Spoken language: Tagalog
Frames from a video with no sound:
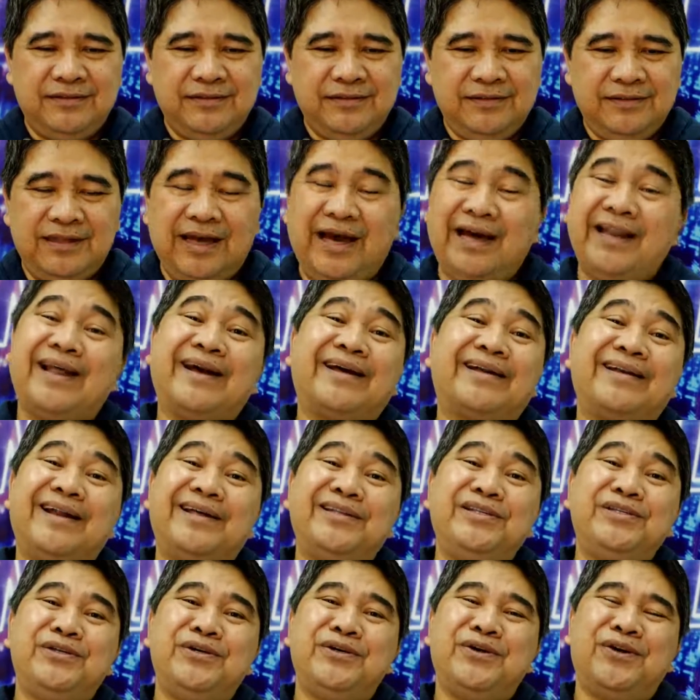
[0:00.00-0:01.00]
anak
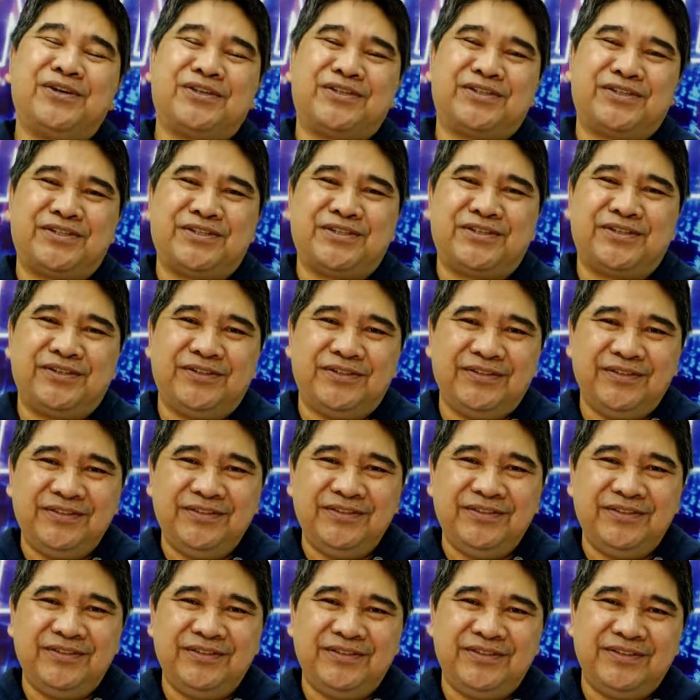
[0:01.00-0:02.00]
ng Diyos
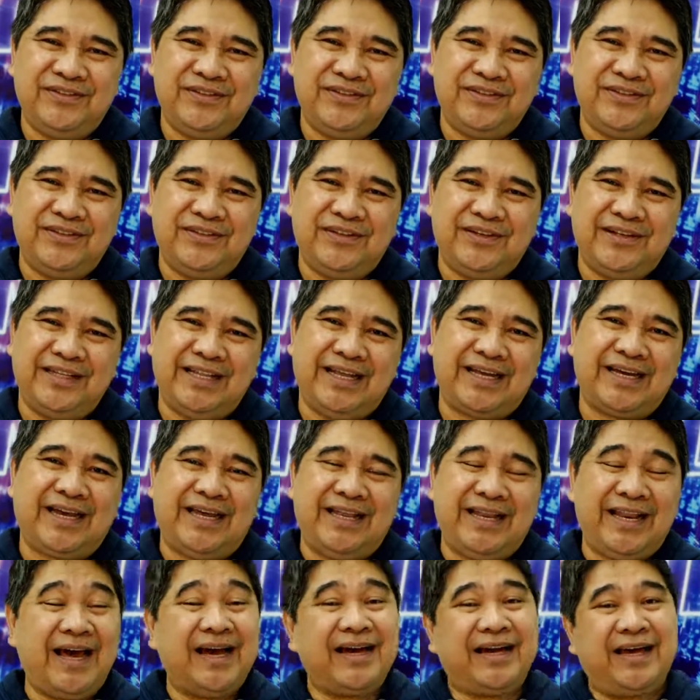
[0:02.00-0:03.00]
na
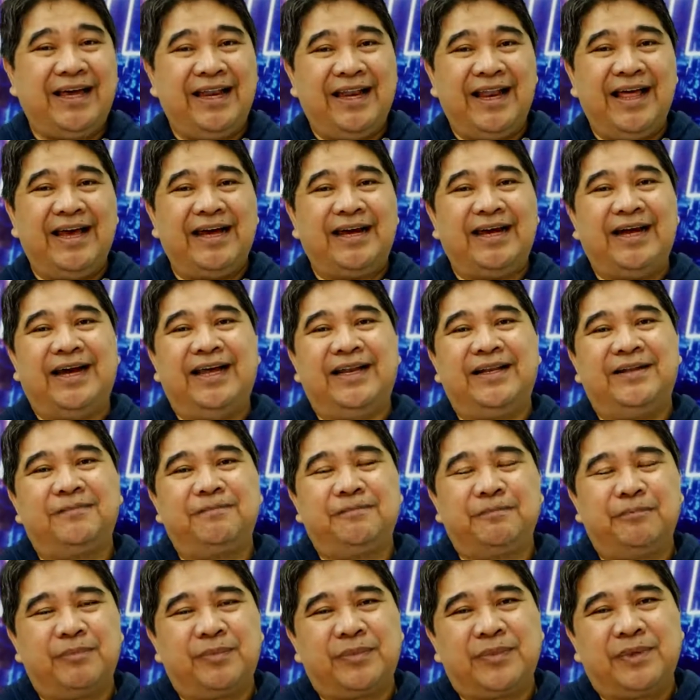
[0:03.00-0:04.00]
kailangan
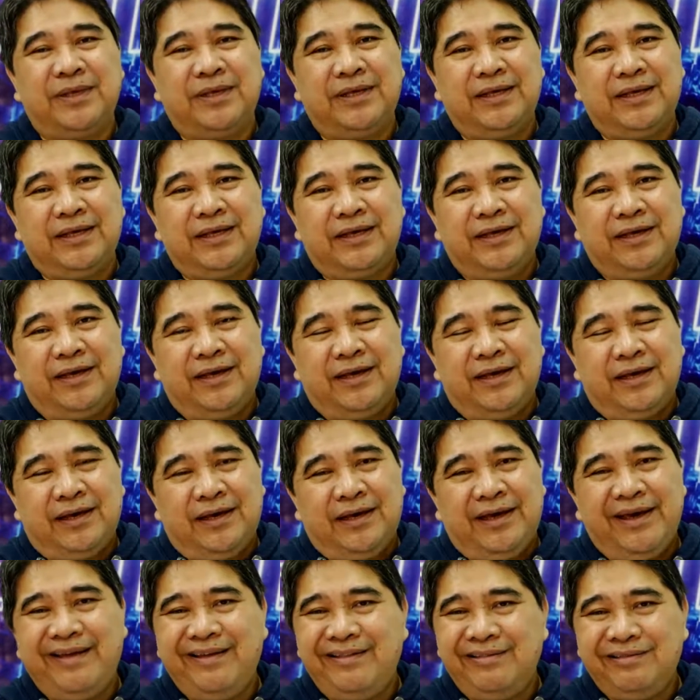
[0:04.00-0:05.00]

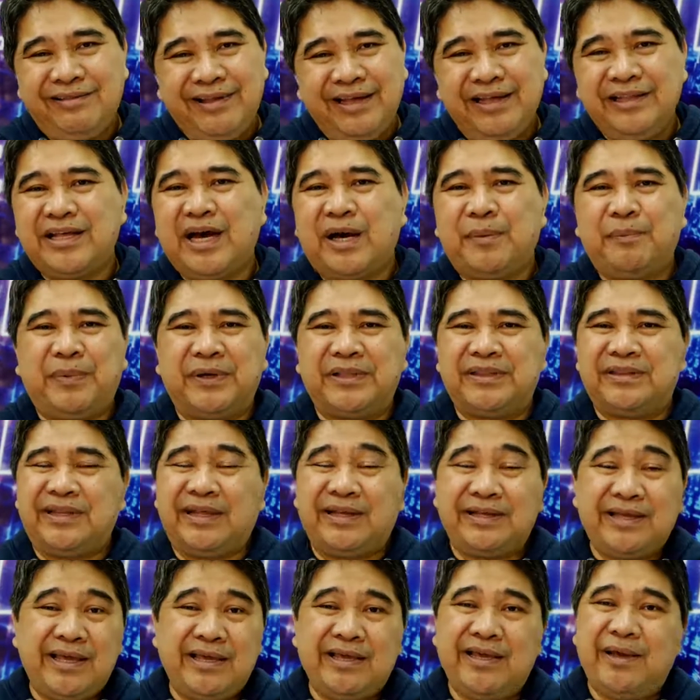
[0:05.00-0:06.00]
hindi dapat
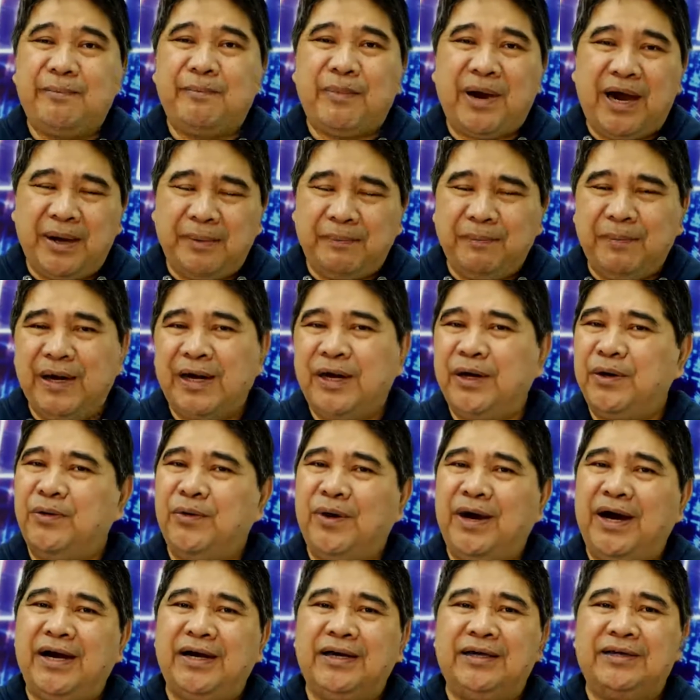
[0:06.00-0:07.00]

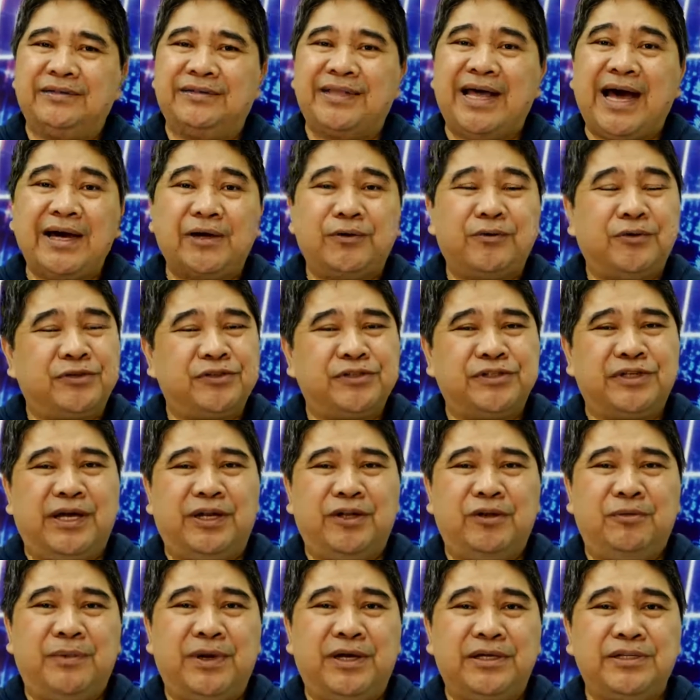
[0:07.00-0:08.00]
nangingibabaw ang takot sa
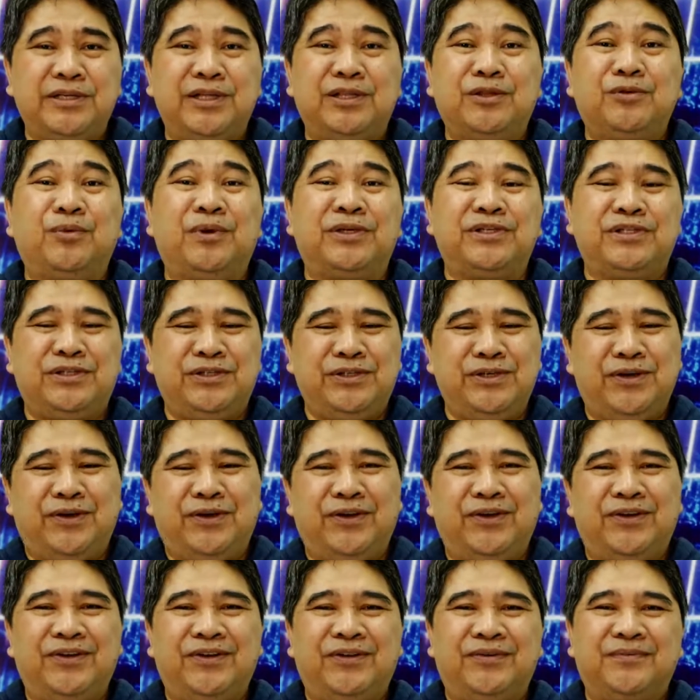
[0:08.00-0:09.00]
anumang
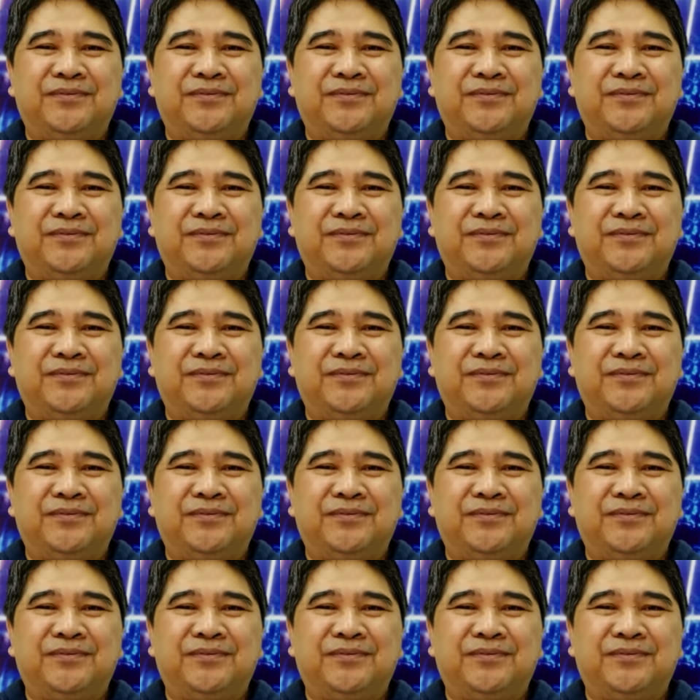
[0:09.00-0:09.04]
sitwasyon.